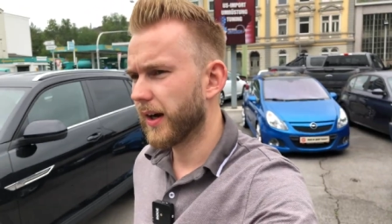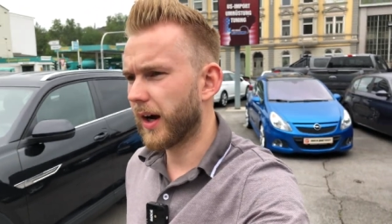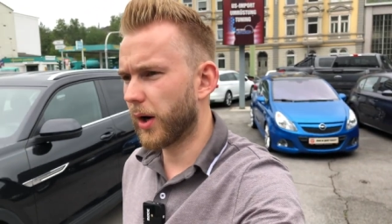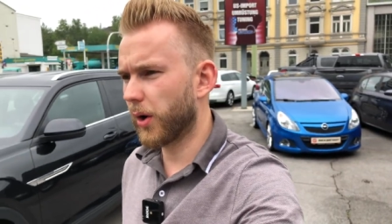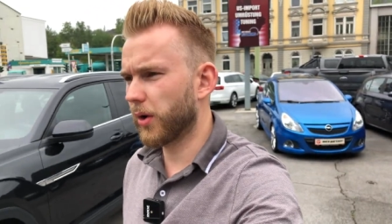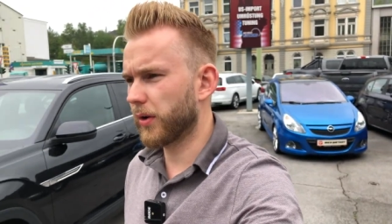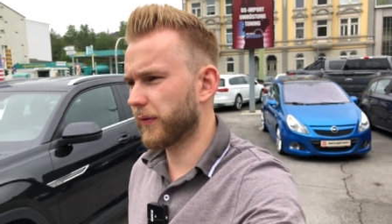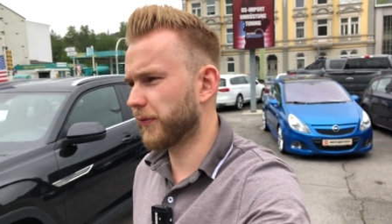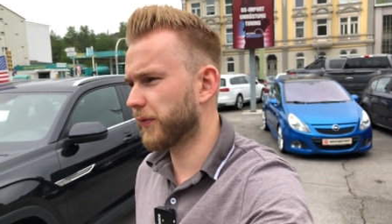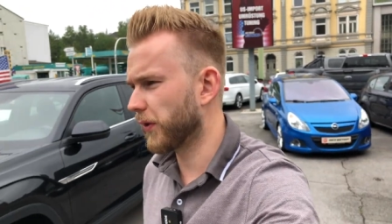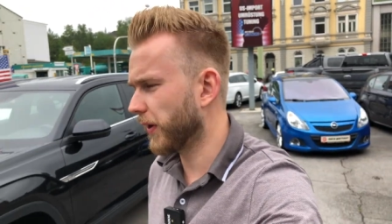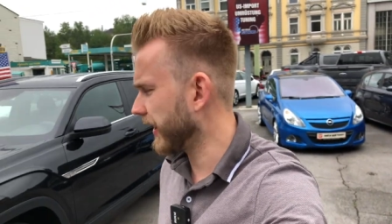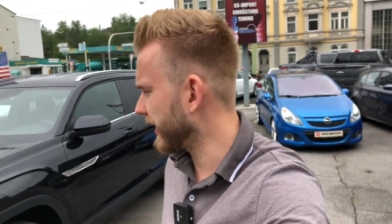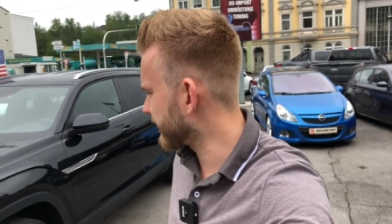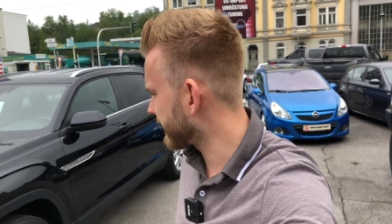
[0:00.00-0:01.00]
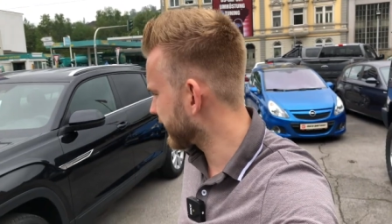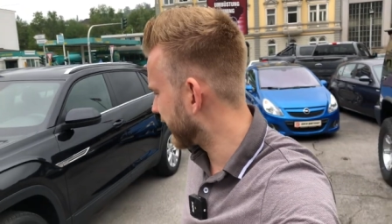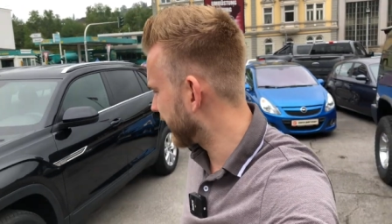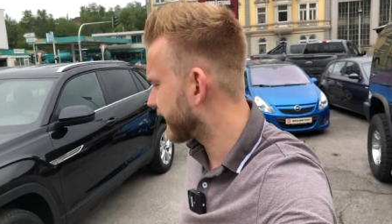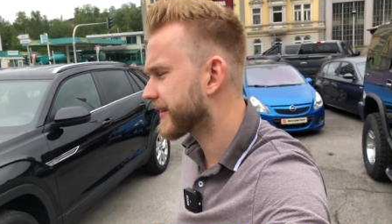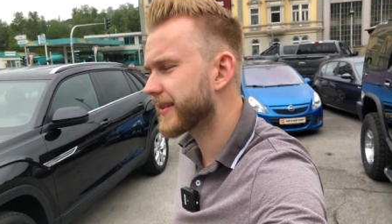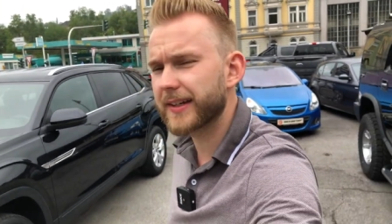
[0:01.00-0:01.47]
auch vorerst der
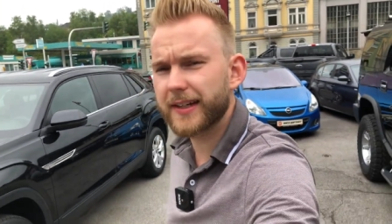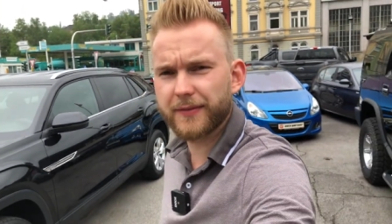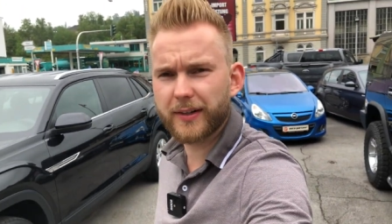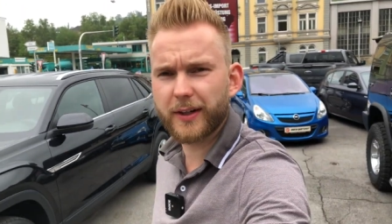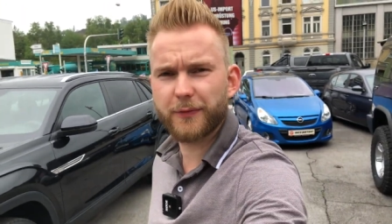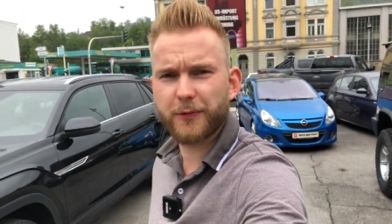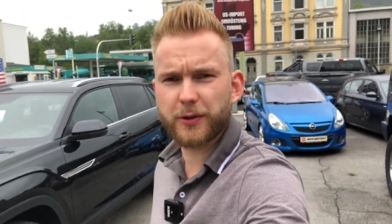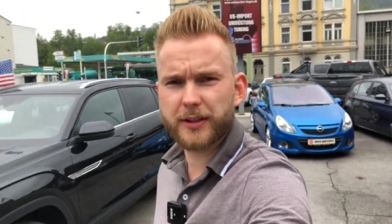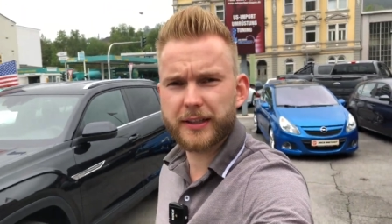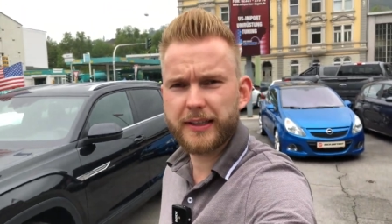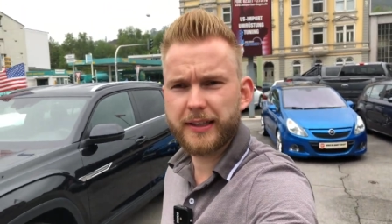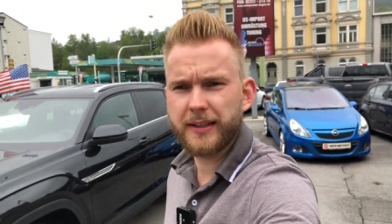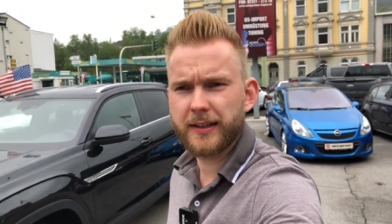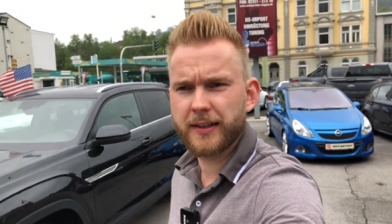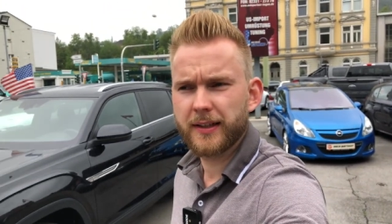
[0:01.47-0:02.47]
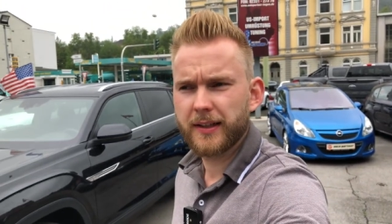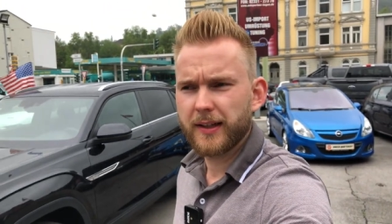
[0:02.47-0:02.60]
letzte, den wir davon kriegen.